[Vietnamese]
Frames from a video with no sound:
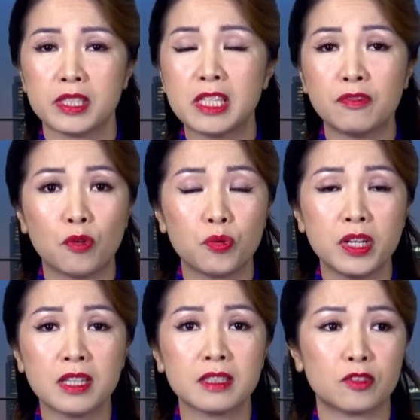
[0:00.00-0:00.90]
chính phủ
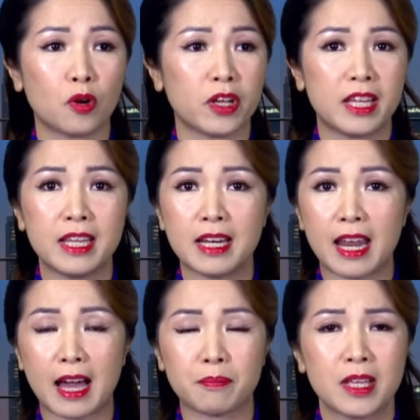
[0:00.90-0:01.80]
Đức rồi Hy
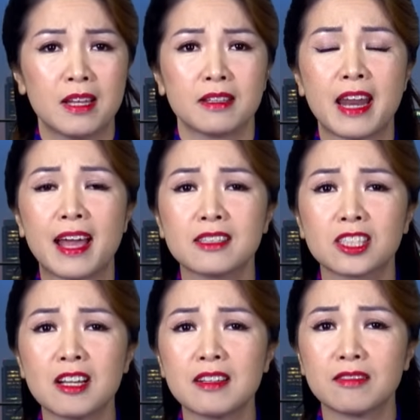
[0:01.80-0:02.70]
Lạp đang
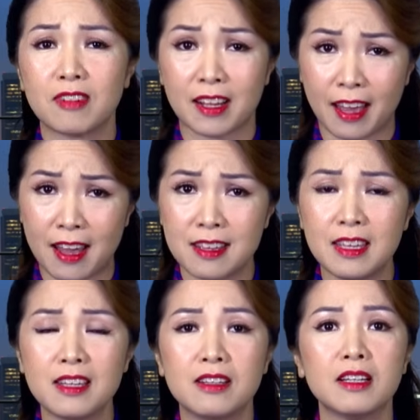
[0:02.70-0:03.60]
sức và cả
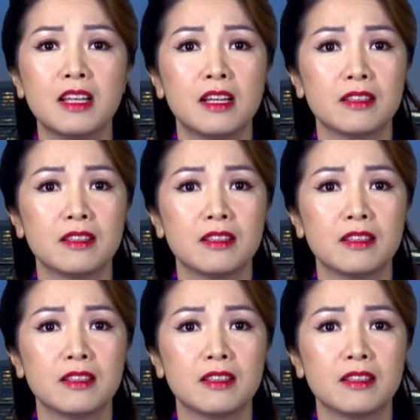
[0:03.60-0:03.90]
Ý nữa